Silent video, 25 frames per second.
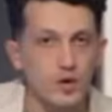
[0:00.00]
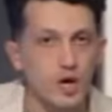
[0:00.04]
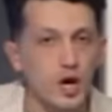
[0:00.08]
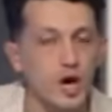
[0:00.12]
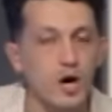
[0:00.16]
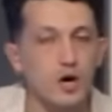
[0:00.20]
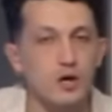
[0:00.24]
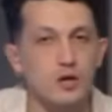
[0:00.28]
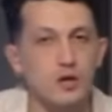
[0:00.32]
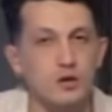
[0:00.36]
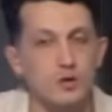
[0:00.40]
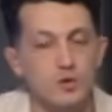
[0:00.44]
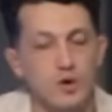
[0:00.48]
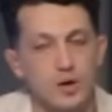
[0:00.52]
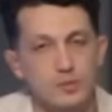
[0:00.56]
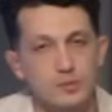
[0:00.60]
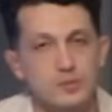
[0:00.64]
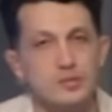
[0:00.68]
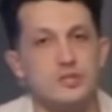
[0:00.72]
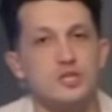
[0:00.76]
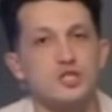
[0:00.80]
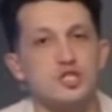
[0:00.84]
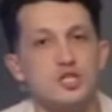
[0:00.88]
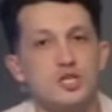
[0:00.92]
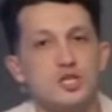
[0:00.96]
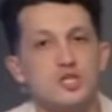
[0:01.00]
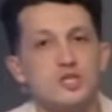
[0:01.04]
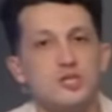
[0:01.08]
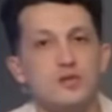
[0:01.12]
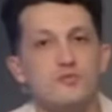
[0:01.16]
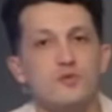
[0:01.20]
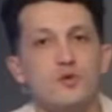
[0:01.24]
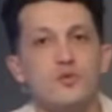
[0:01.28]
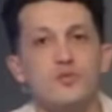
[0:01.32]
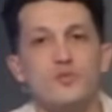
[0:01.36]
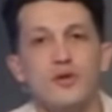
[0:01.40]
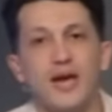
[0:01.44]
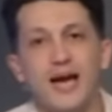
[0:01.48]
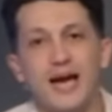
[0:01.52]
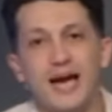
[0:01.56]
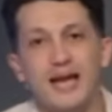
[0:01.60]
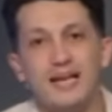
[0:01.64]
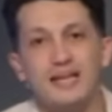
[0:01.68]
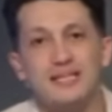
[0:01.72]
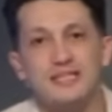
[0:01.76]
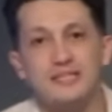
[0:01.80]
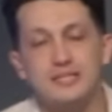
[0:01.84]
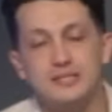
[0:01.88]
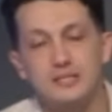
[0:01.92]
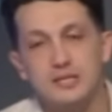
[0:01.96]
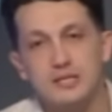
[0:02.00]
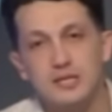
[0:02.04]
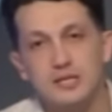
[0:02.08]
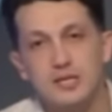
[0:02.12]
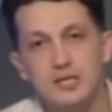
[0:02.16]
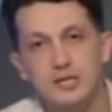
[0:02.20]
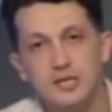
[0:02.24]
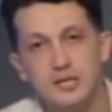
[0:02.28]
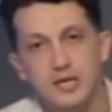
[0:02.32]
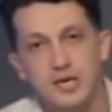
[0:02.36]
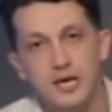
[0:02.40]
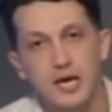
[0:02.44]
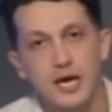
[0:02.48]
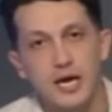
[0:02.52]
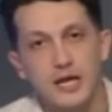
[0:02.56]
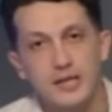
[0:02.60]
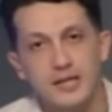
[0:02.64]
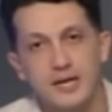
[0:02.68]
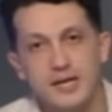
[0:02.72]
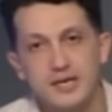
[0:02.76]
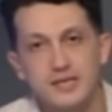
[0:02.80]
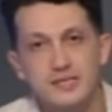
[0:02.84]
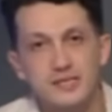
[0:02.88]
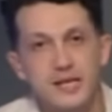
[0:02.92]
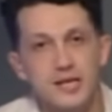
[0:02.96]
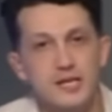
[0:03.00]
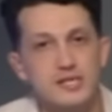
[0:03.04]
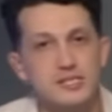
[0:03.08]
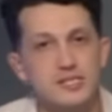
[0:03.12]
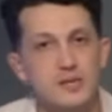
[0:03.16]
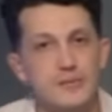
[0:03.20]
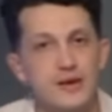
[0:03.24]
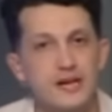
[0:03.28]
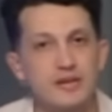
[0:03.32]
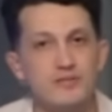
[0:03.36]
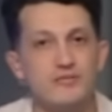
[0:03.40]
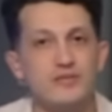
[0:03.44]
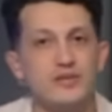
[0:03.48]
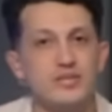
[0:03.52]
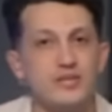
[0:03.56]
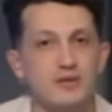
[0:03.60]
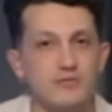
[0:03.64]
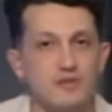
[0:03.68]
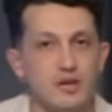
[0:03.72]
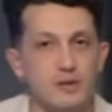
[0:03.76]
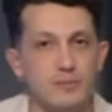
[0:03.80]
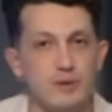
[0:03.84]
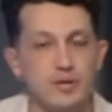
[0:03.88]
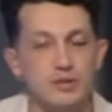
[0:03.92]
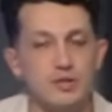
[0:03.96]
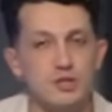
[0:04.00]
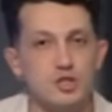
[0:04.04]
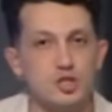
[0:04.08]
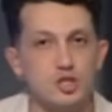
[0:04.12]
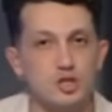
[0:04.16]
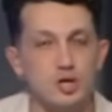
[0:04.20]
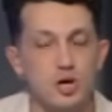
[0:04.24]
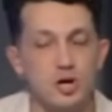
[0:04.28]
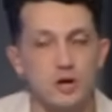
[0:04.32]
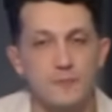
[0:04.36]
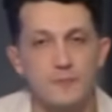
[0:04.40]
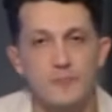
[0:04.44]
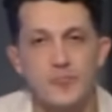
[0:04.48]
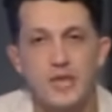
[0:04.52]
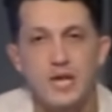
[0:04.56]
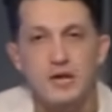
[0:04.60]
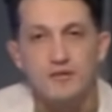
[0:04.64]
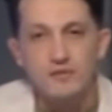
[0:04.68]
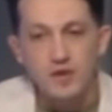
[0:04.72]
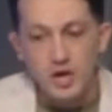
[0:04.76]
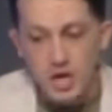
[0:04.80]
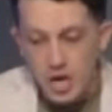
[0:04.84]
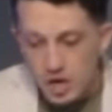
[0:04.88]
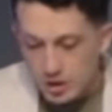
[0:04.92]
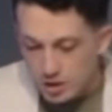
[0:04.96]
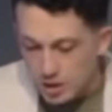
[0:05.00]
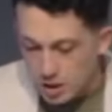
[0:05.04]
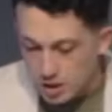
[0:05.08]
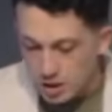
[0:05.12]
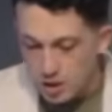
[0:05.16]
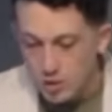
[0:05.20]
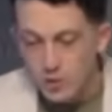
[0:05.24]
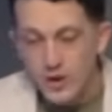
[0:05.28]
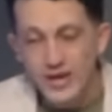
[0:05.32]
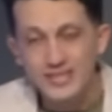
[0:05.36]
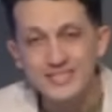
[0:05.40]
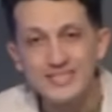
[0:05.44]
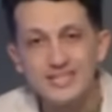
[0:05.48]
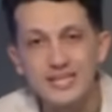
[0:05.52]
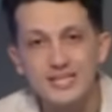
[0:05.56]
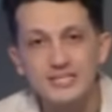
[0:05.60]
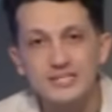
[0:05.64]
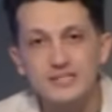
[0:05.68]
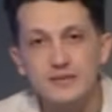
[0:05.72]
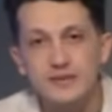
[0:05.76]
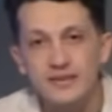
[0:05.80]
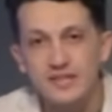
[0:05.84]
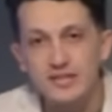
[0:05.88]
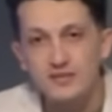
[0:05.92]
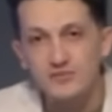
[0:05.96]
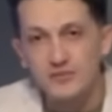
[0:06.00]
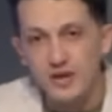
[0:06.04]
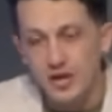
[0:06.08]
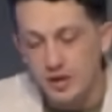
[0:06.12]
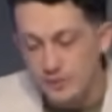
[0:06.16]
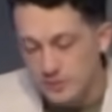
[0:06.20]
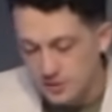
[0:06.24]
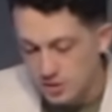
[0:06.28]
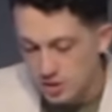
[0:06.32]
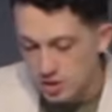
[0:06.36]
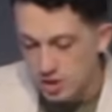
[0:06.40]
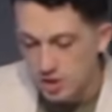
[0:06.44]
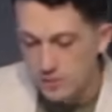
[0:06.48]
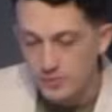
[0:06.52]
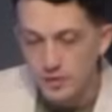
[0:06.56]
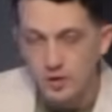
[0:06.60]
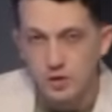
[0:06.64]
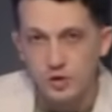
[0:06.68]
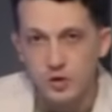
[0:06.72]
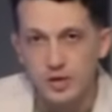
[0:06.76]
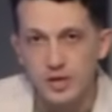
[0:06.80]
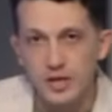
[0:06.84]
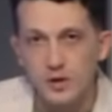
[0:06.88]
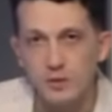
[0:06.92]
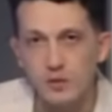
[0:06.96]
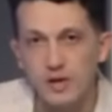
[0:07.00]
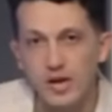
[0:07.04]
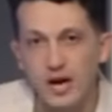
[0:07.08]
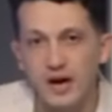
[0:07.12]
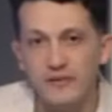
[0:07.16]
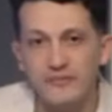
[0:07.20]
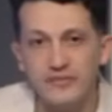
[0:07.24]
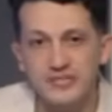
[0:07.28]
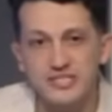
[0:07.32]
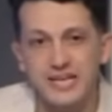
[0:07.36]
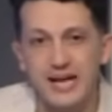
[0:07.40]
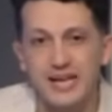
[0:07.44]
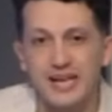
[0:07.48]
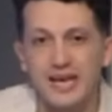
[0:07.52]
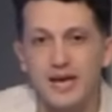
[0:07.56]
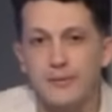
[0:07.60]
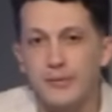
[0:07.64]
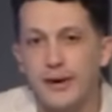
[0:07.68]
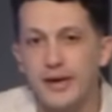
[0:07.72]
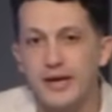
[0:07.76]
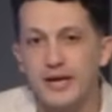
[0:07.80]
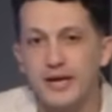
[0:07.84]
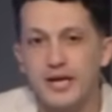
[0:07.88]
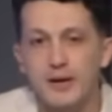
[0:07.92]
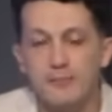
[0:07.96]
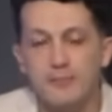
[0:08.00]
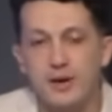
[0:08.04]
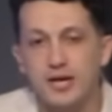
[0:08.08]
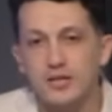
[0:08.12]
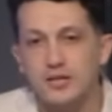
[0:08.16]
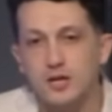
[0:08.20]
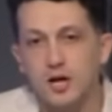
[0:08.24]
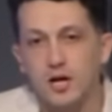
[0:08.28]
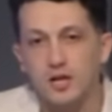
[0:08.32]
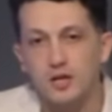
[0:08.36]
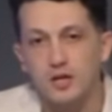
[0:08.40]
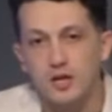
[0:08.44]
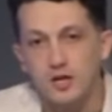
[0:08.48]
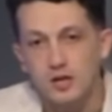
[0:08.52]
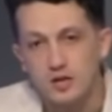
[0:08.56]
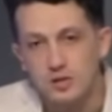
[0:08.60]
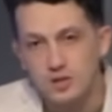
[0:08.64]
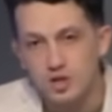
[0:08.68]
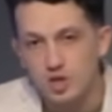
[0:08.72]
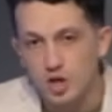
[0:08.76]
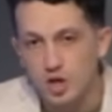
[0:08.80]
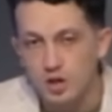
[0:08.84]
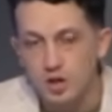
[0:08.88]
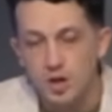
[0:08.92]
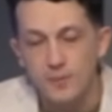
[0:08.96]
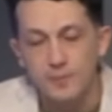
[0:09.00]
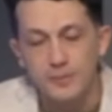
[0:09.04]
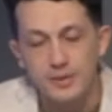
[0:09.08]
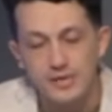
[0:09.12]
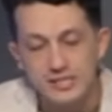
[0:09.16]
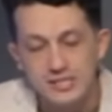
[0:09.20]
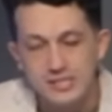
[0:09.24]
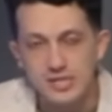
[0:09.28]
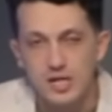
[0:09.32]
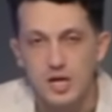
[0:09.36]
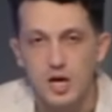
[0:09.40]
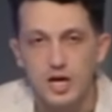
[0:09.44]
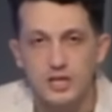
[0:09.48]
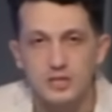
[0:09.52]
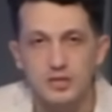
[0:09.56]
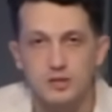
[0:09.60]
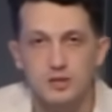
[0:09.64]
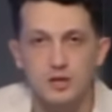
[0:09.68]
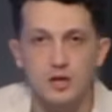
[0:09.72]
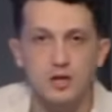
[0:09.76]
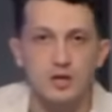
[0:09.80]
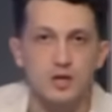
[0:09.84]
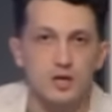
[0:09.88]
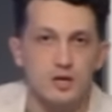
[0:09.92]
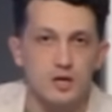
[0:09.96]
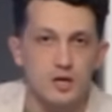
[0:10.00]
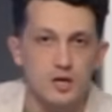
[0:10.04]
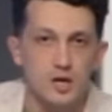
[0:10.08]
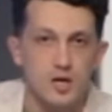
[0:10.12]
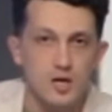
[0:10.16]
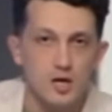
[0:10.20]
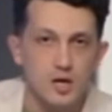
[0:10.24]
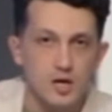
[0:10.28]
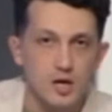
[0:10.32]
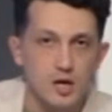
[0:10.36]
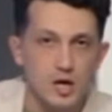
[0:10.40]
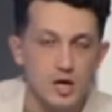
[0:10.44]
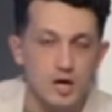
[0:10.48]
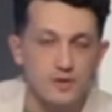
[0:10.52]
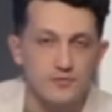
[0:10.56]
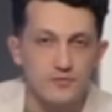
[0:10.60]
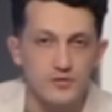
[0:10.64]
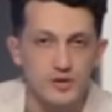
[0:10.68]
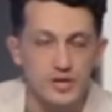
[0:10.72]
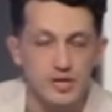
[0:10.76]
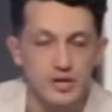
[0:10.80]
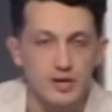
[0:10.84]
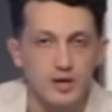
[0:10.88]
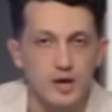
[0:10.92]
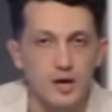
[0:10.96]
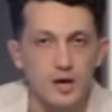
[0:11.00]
العاره و15 اتدفعوا في حاله آه، نيه نادي الزمالك في تفعيل بند الشراء فيقدر دلوقتي نادي الزمالك يدفع 15 مليون جنيه ويحافظ على اللاعب ايا كان بقى تالق ان شاء الله باذن الله واحد يتالق آه، في